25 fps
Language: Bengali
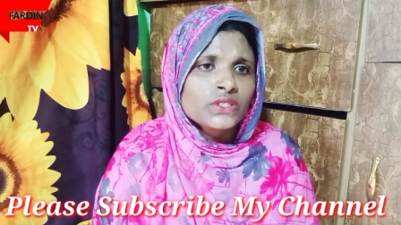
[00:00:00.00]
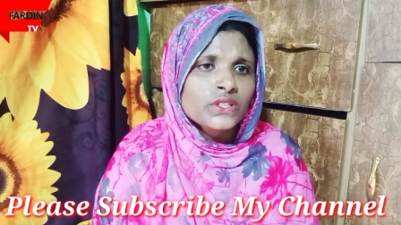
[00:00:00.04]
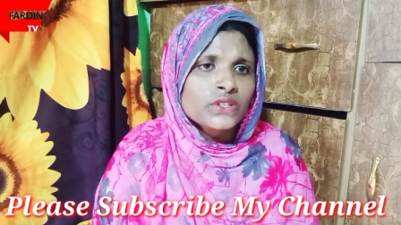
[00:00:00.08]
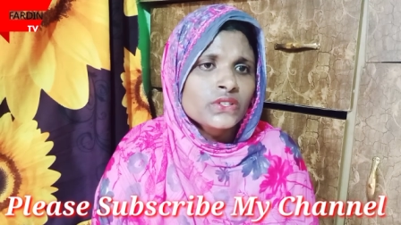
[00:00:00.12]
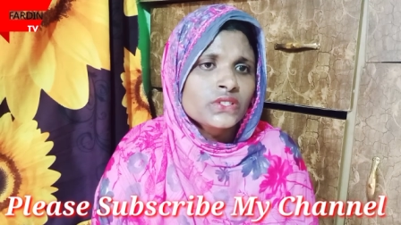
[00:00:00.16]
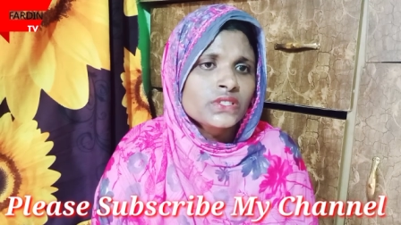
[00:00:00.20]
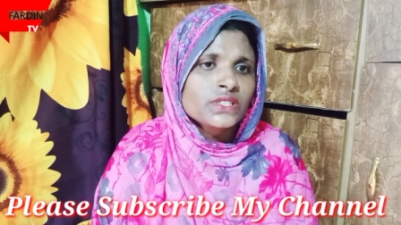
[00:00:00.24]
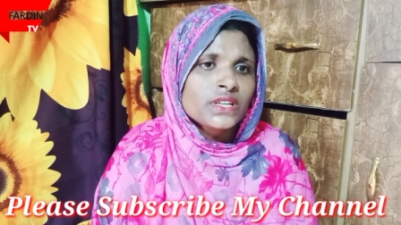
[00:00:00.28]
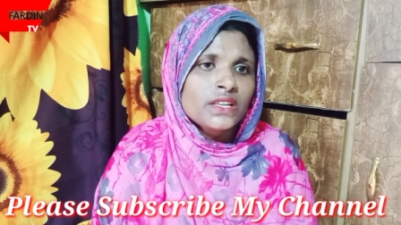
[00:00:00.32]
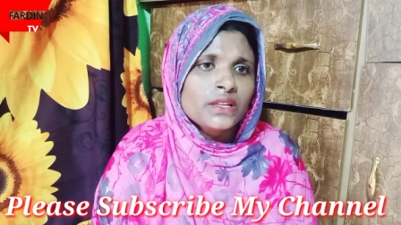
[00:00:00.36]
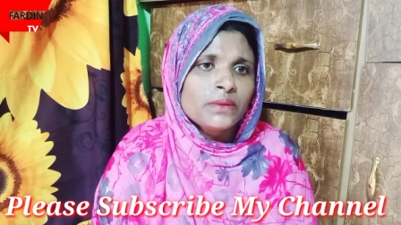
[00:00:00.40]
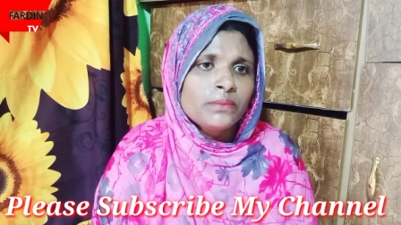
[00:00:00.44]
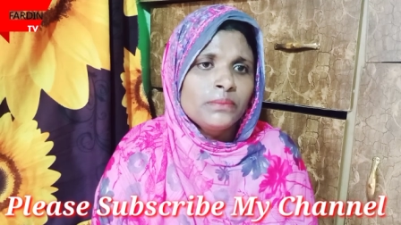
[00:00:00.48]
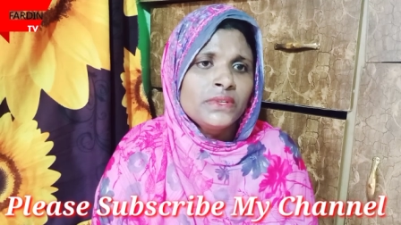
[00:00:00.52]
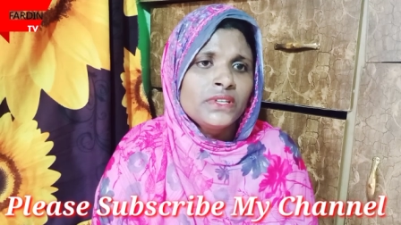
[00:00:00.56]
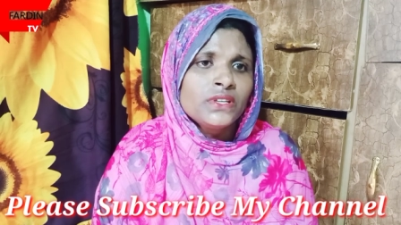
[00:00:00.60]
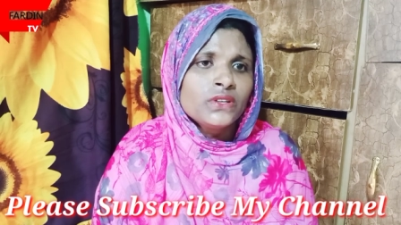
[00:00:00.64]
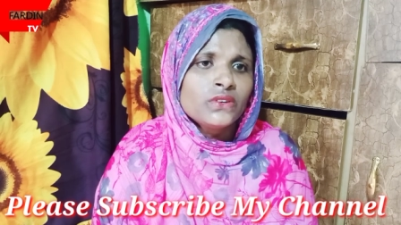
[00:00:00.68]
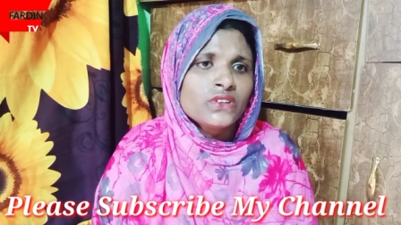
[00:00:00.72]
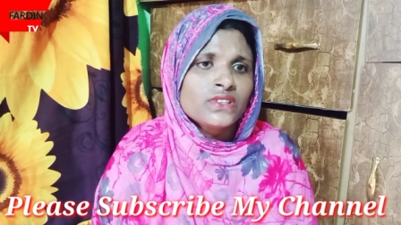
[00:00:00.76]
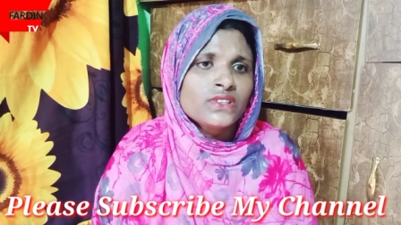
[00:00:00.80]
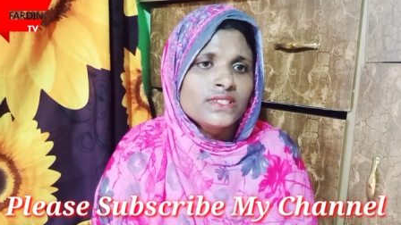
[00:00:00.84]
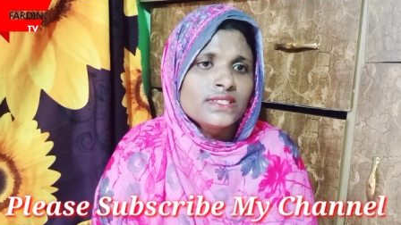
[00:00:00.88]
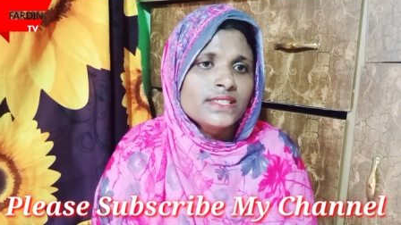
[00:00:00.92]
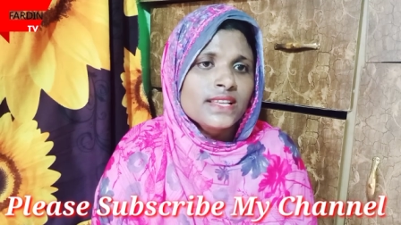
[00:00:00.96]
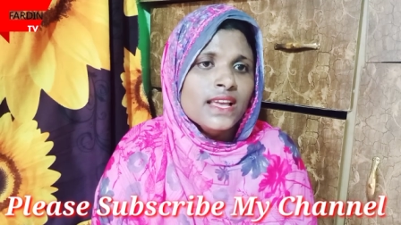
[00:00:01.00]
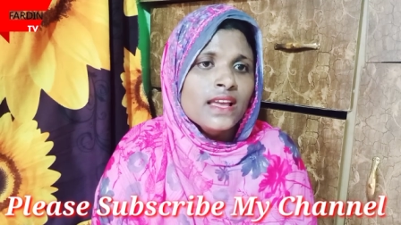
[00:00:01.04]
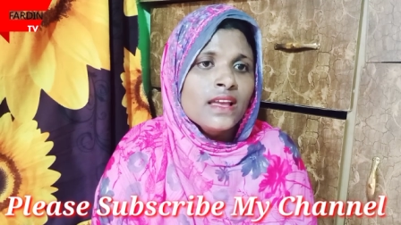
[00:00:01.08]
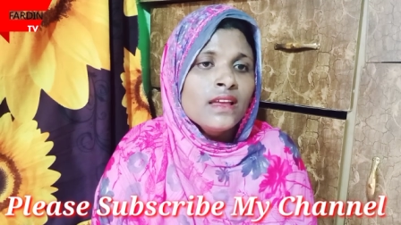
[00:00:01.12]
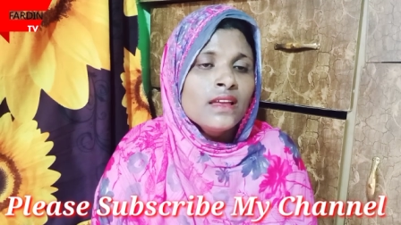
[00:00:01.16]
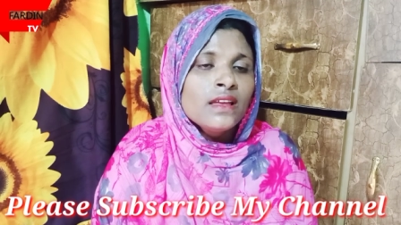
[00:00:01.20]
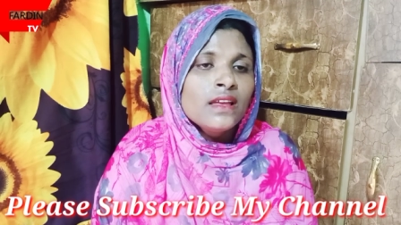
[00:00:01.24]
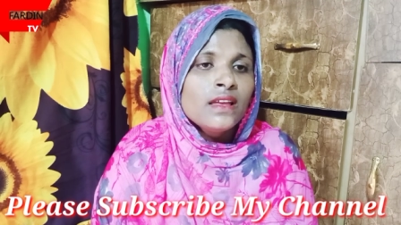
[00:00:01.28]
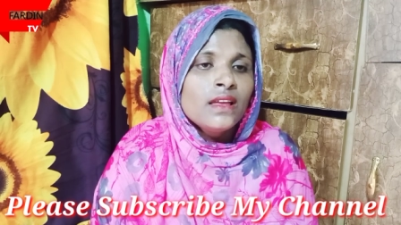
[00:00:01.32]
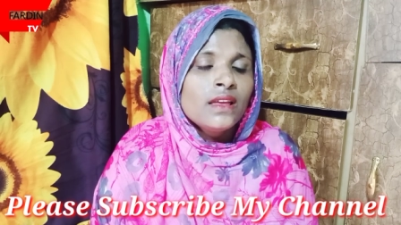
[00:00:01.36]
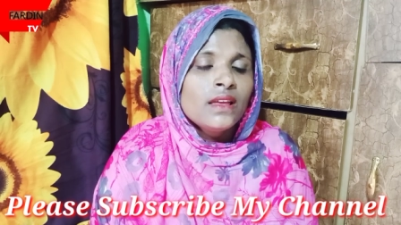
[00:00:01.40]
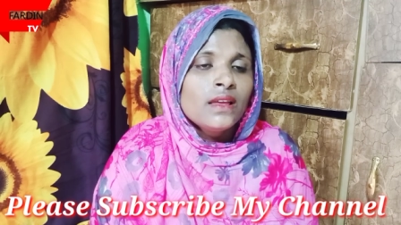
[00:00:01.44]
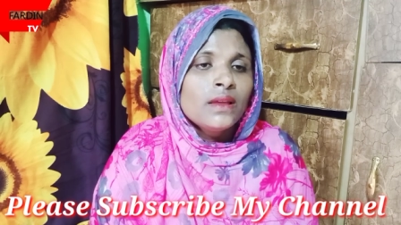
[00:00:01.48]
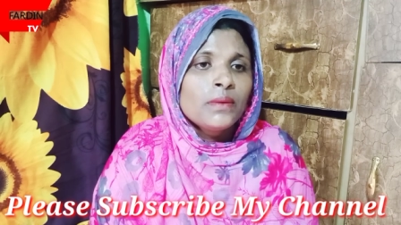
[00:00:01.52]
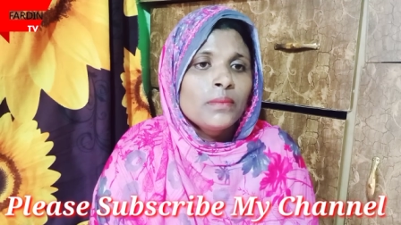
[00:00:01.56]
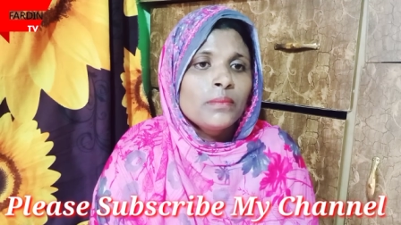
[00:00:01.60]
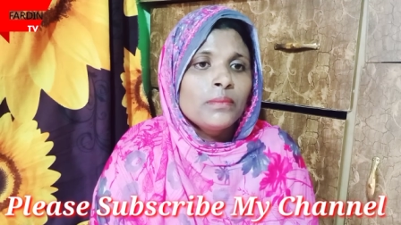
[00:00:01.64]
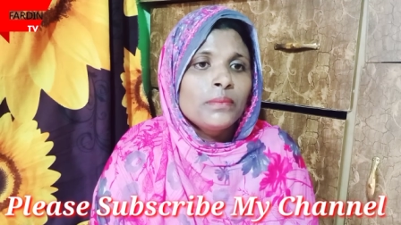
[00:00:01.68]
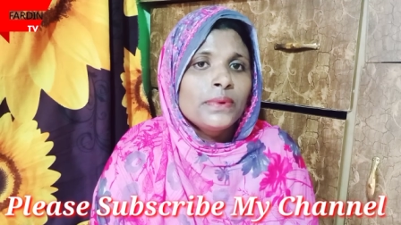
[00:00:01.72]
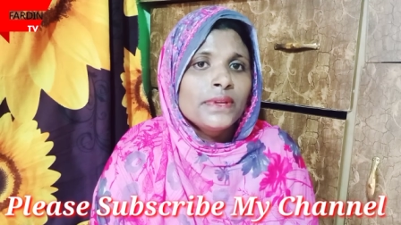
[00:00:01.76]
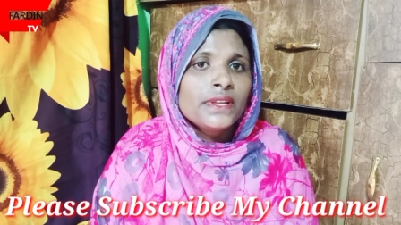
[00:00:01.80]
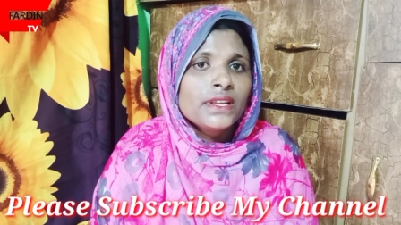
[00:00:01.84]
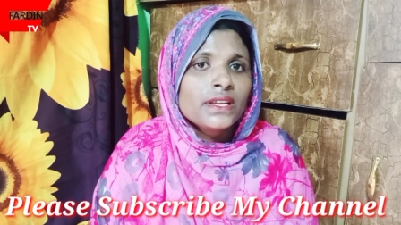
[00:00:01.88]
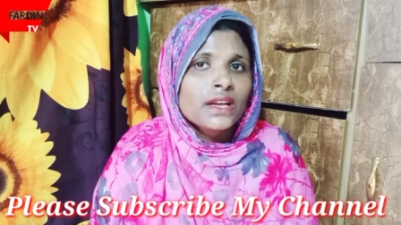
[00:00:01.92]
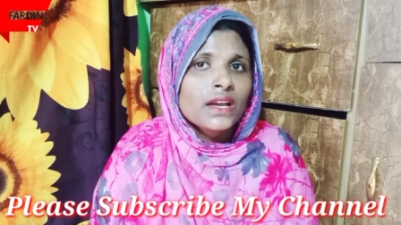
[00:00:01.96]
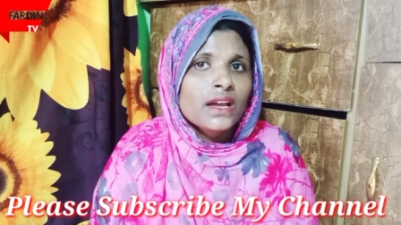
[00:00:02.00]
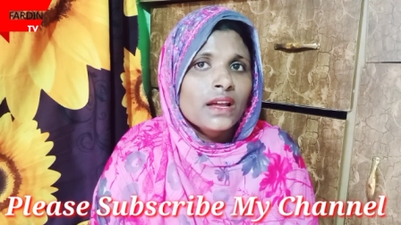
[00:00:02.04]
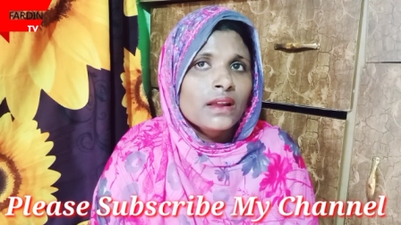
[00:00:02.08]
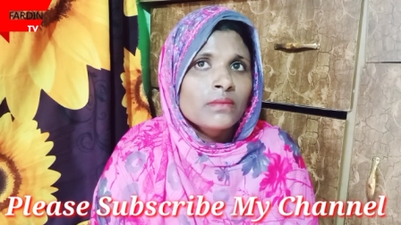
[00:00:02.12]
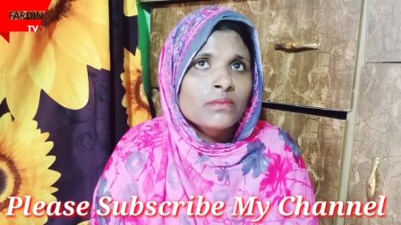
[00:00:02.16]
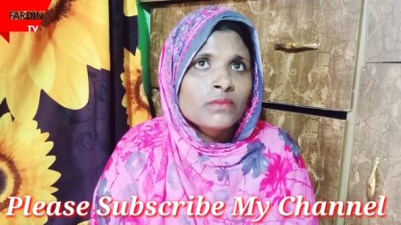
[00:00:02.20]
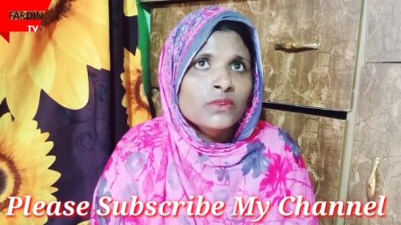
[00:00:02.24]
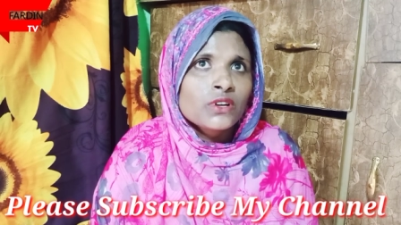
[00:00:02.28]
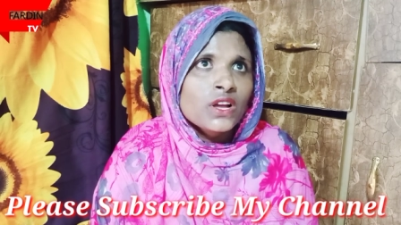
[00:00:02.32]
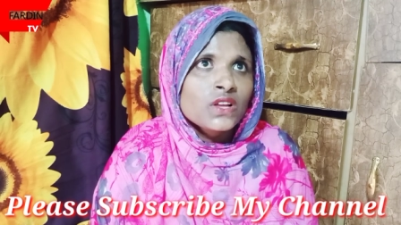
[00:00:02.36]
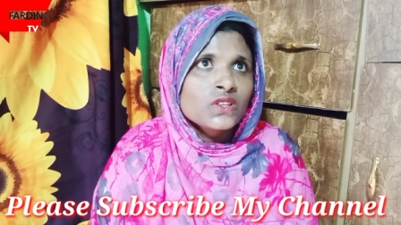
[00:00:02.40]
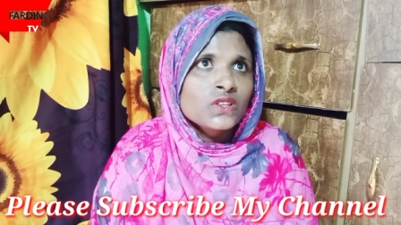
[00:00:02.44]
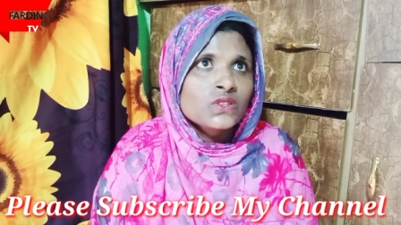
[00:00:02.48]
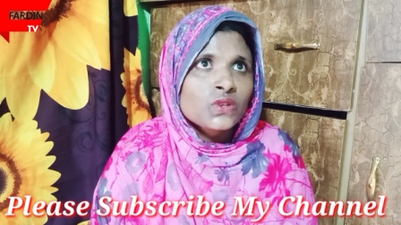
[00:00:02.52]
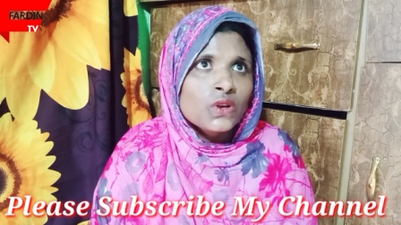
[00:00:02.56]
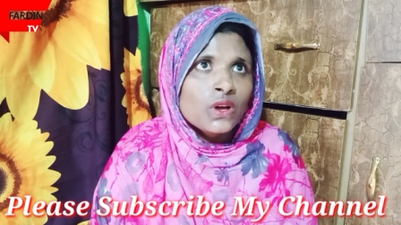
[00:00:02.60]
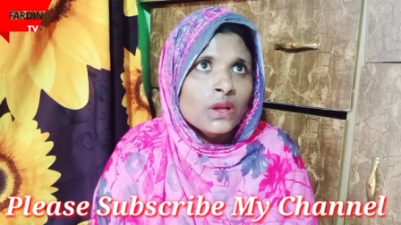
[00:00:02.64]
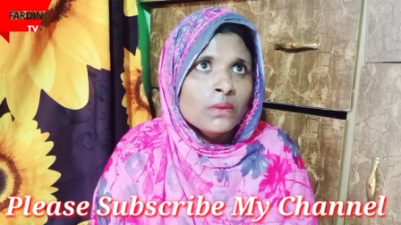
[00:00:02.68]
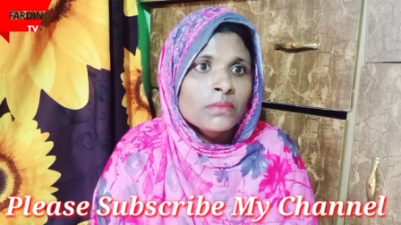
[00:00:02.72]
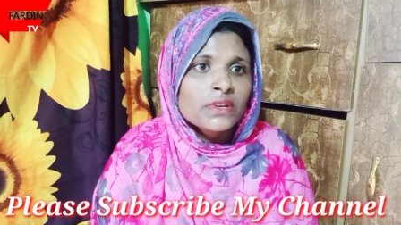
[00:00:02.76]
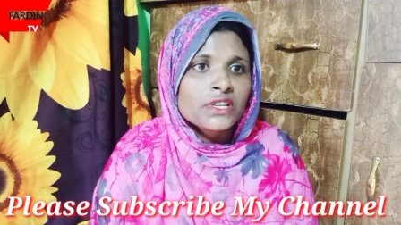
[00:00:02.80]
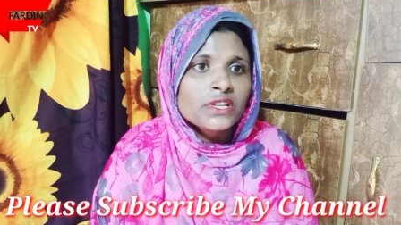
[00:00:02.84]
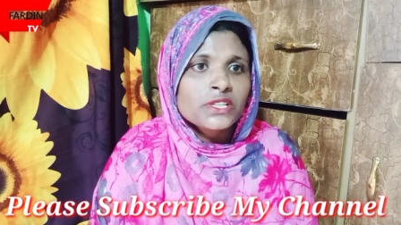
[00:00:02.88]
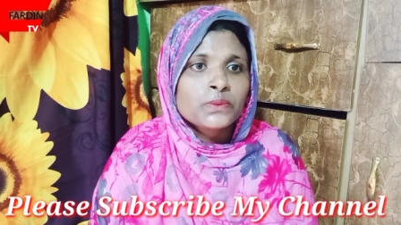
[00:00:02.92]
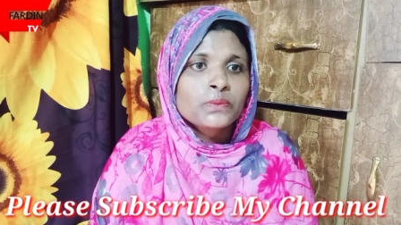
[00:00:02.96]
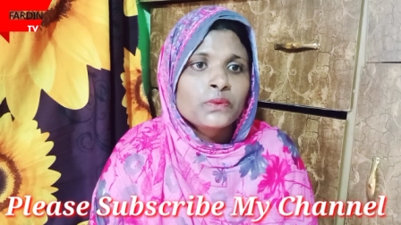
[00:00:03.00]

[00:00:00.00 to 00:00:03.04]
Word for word: সালে বিয়ে হয়েছে বিয়ার মনে হয় ছয় মাস